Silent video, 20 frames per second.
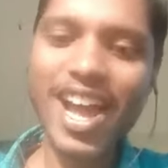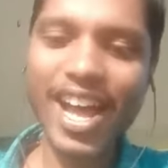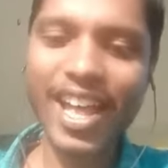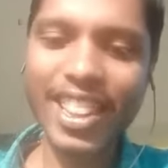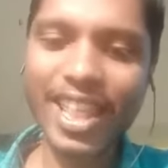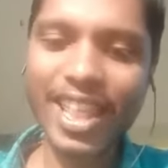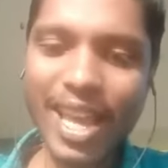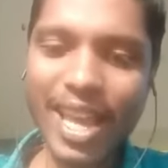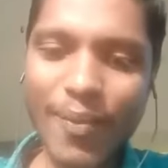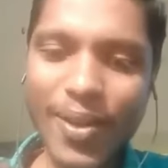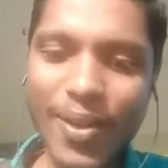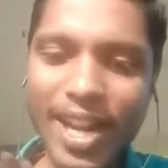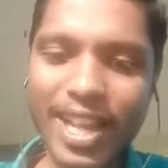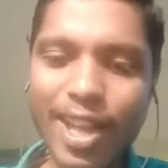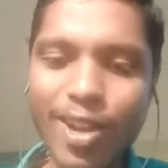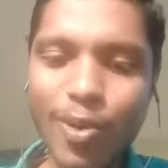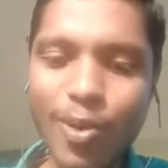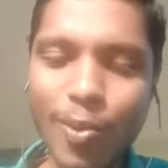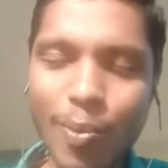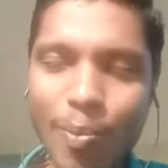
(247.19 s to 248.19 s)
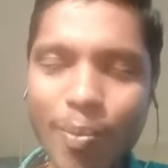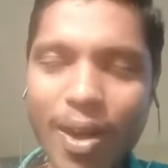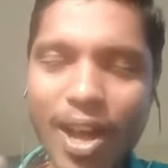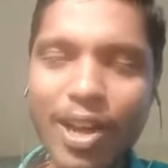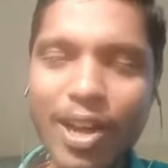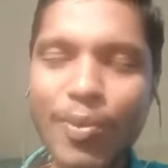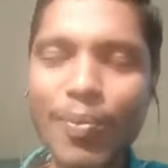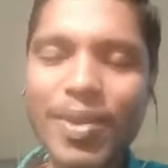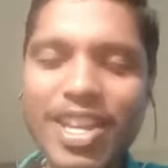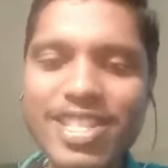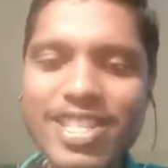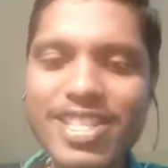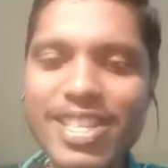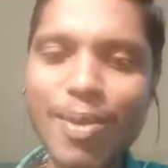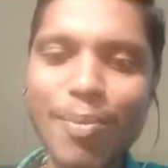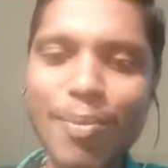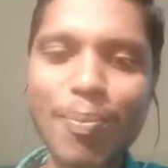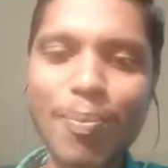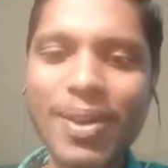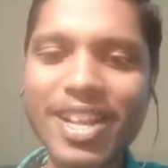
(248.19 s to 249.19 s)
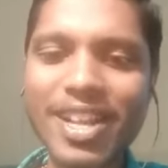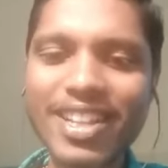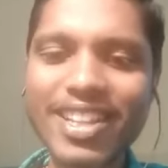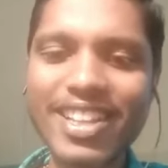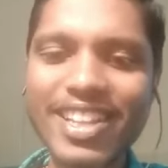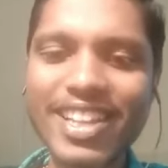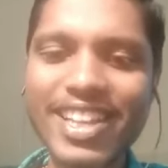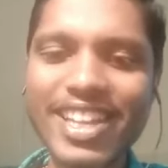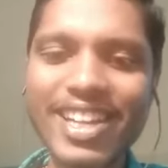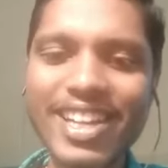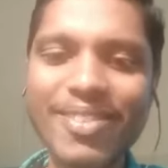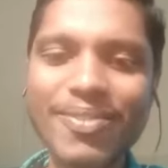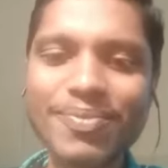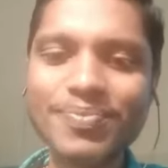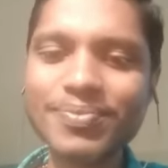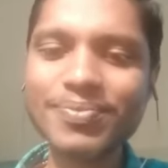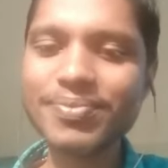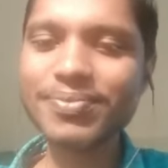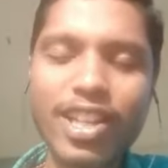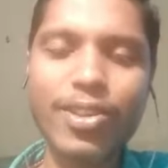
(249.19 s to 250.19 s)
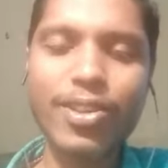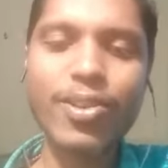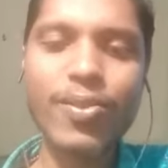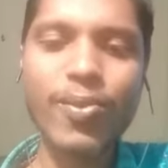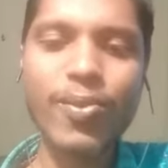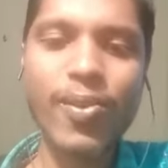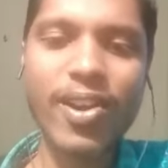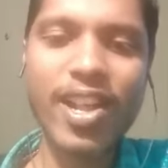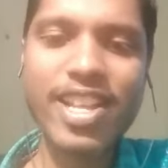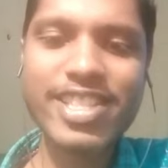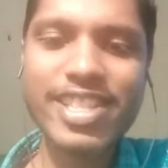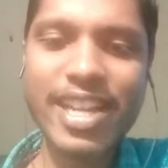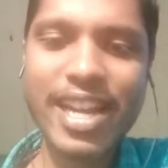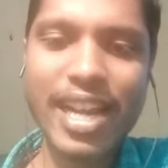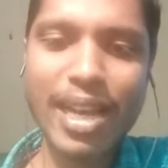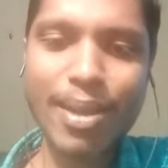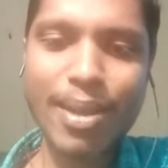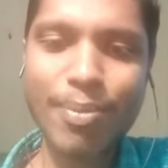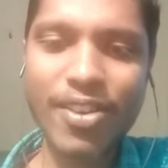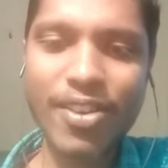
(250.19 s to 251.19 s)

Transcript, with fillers: அதே மாதிரியே ரொம்ப அருமையா சிறப்பா இருந்ததுங்கய்யா உங்களோட ஆசை கண்டிப்பா